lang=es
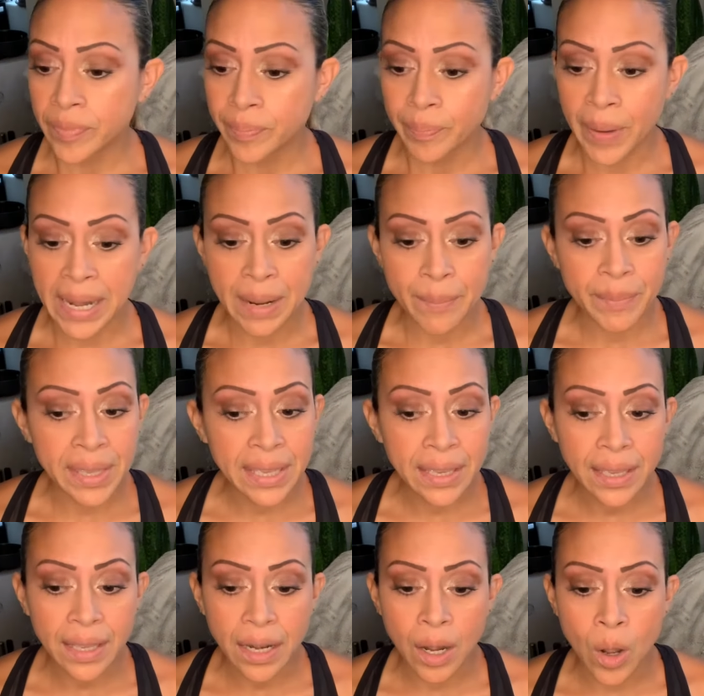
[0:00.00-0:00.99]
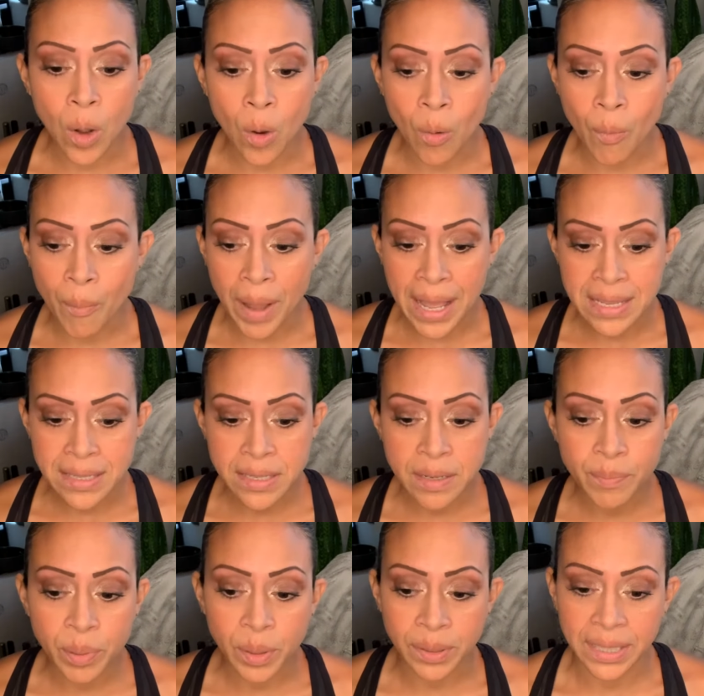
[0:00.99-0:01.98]
Para mí, lo más
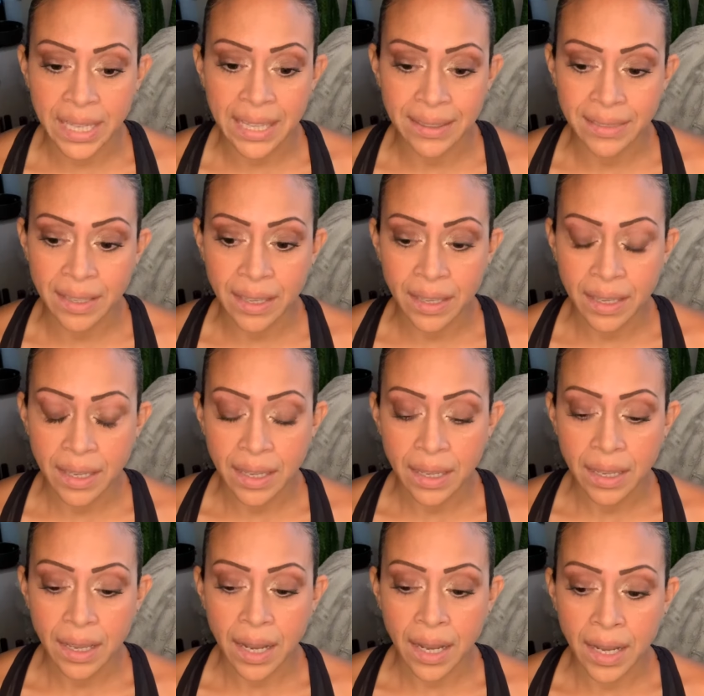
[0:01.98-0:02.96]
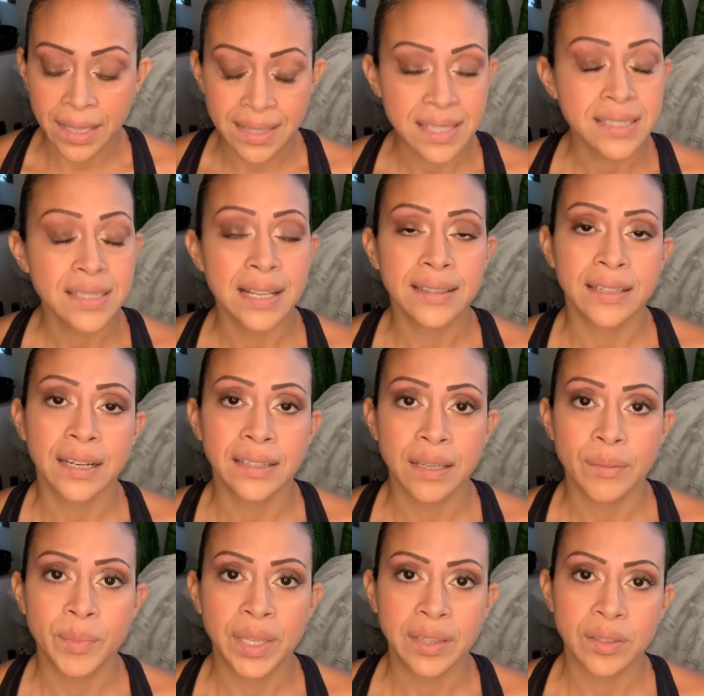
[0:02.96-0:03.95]
importante antes del
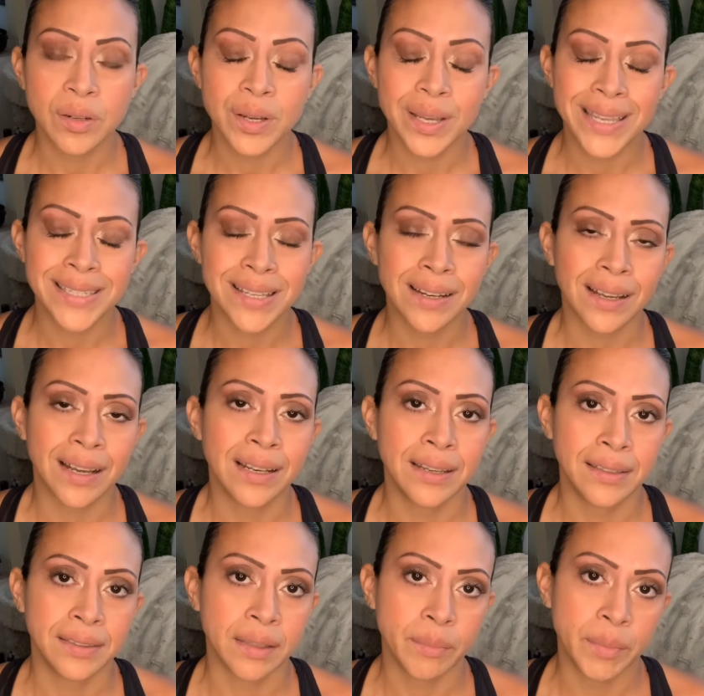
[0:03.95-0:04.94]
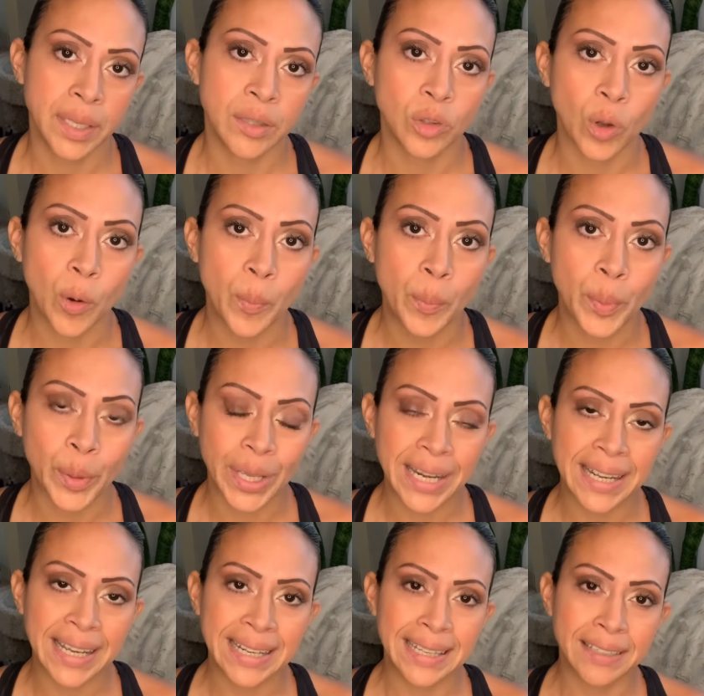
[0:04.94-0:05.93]
tratamiento es el calentamiento, porque el
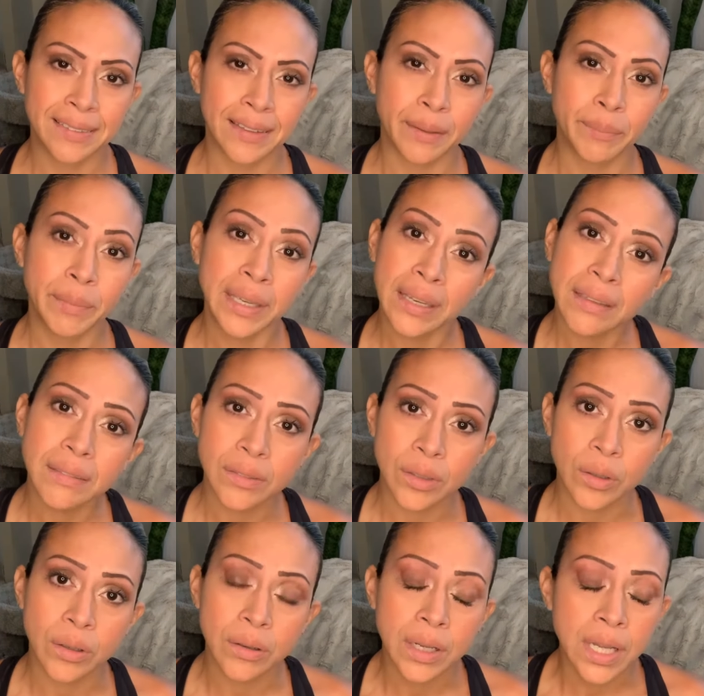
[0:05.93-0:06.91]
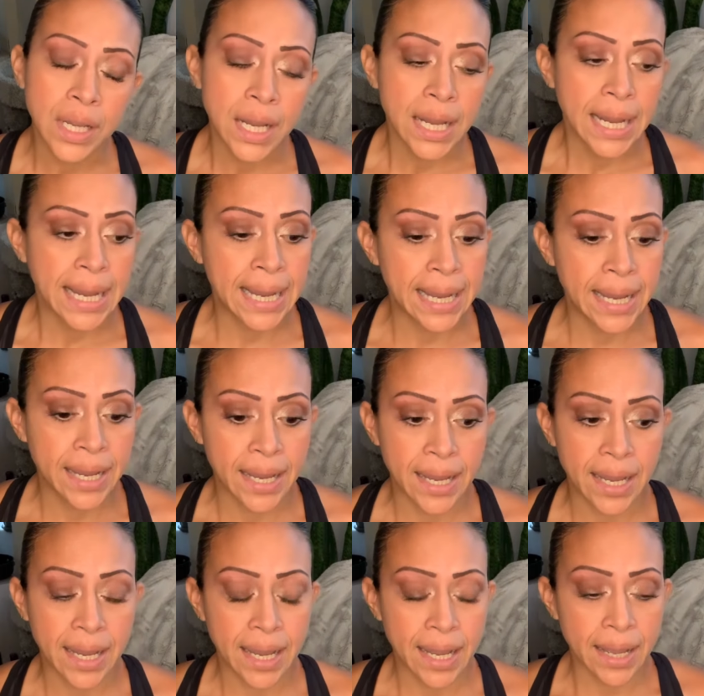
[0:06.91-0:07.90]
calentamiento
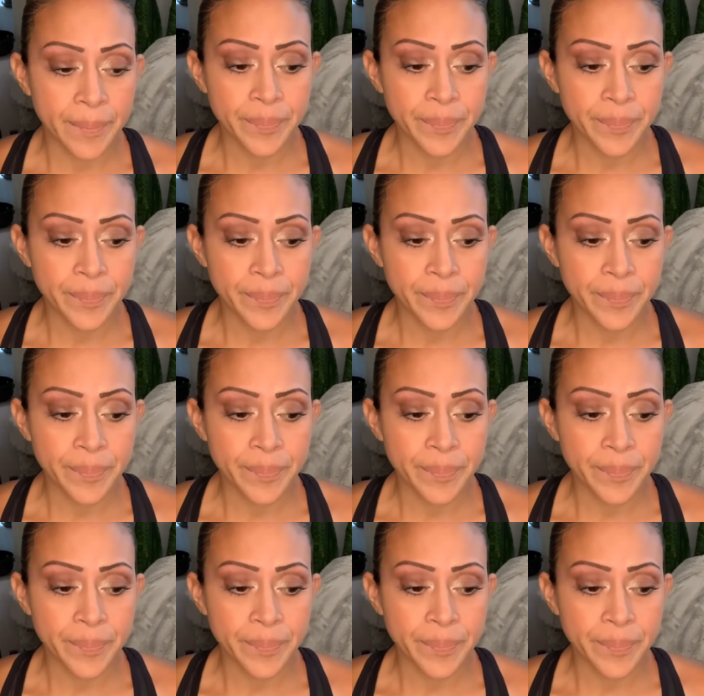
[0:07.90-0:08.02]
ah,